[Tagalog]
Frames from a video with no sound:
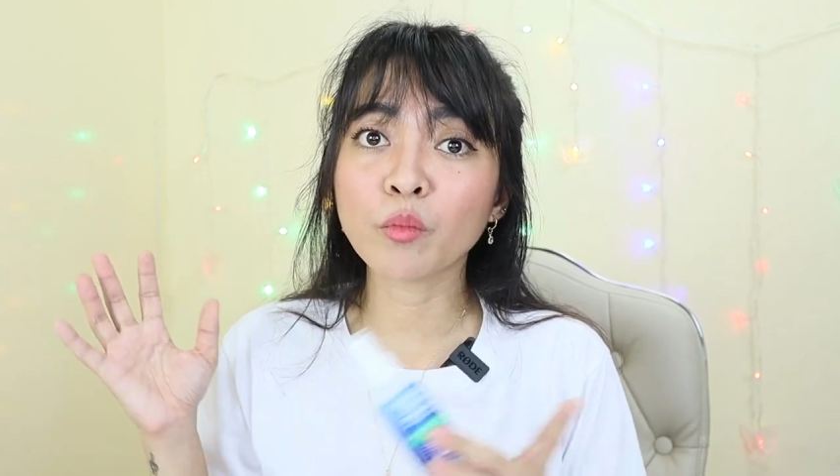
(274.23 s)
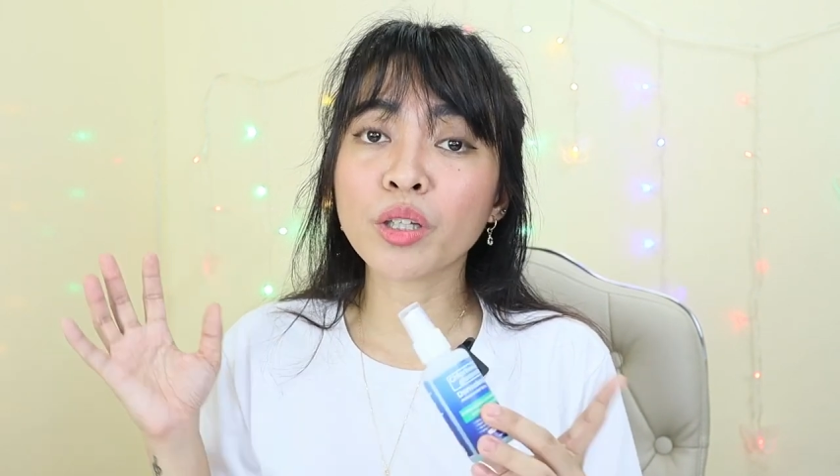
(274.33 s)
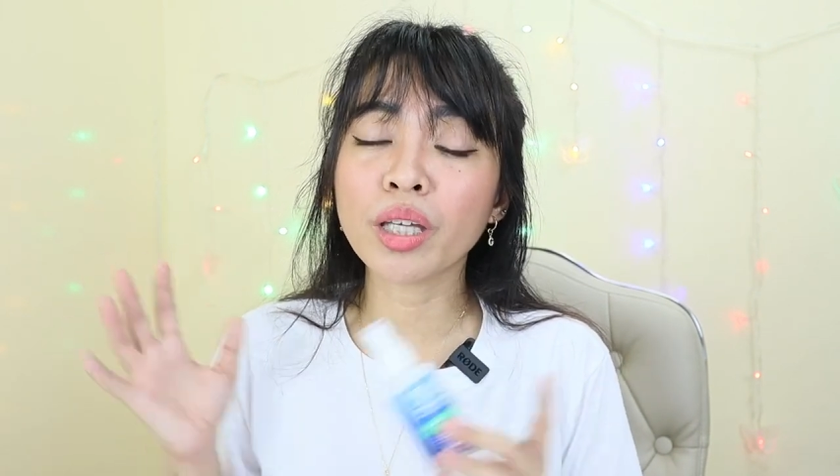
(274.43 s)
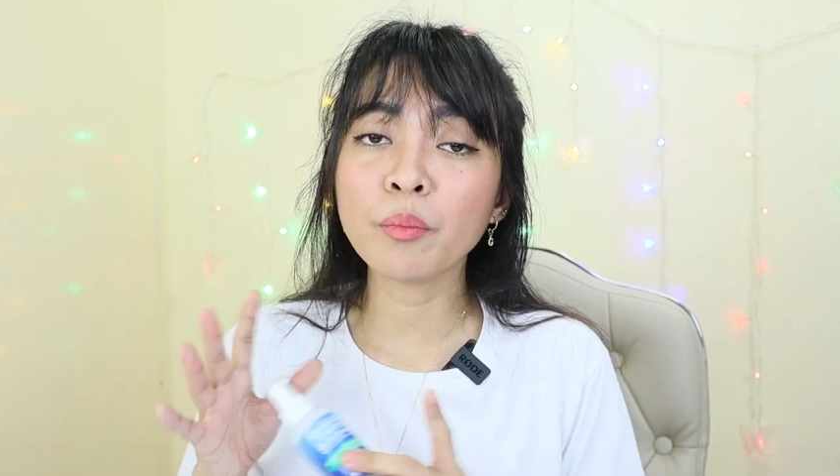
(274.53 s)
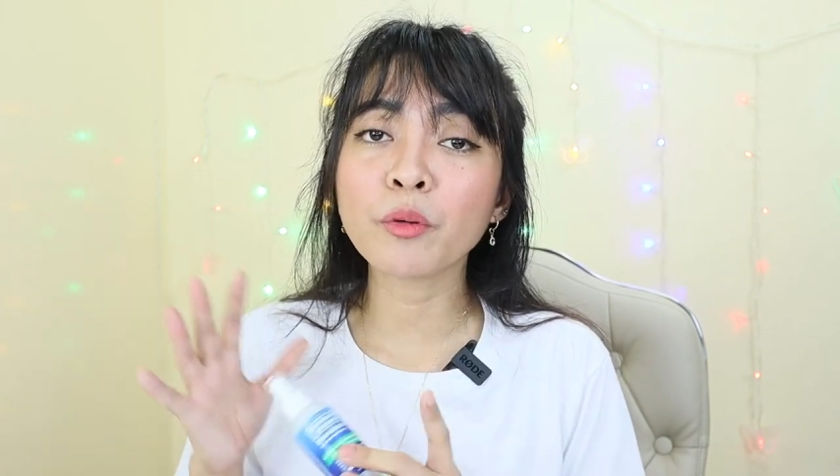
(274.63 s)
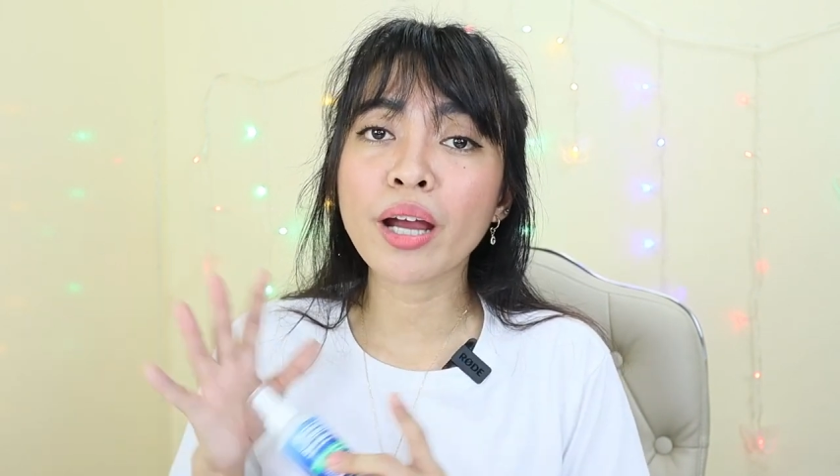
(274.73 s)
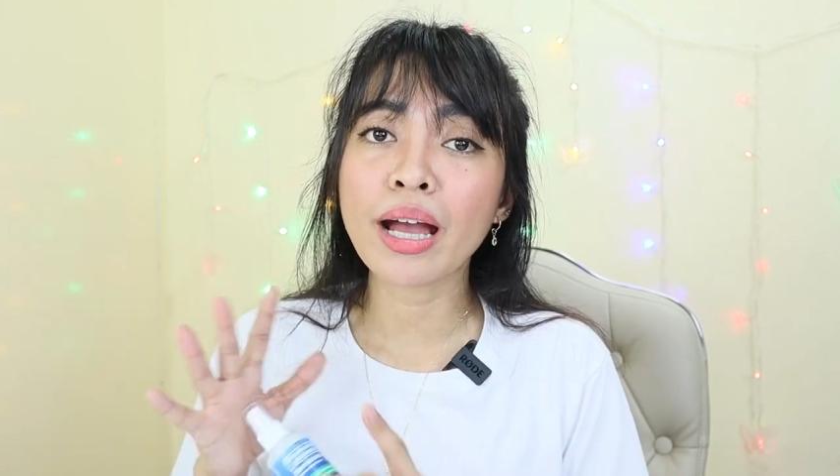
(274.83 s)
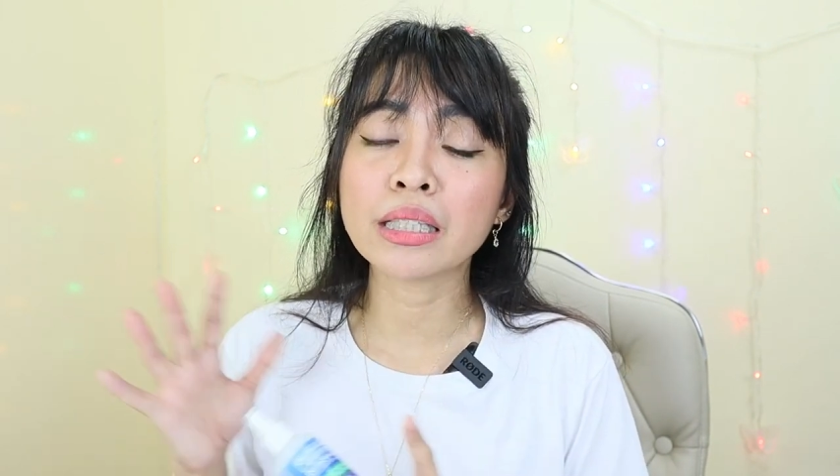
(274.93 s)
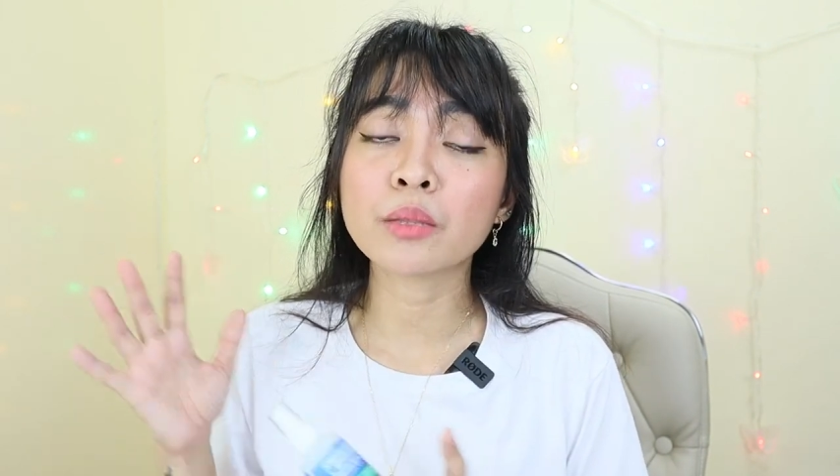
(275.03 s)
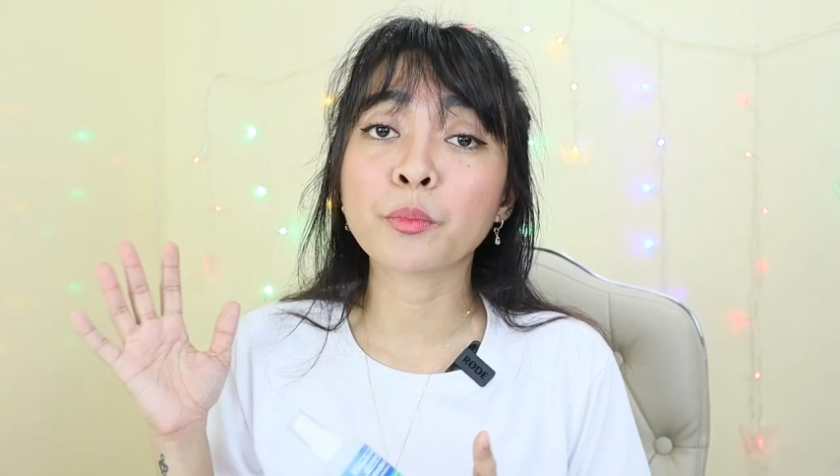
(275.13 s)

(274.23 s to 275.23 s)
It will keep your hands